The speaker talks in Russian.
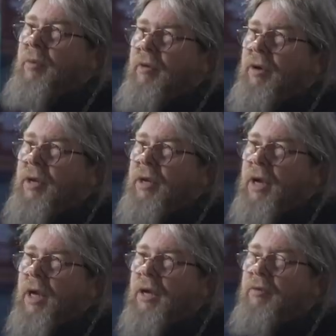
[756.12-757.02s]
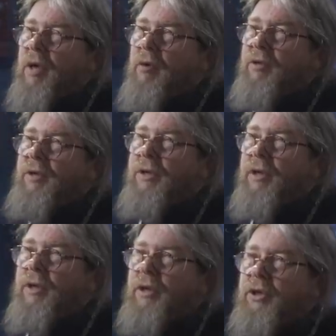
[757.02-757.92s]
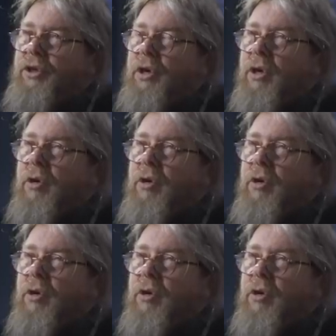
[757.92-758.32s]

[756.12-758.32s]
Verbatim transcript: правления Николая II. 10 тысяч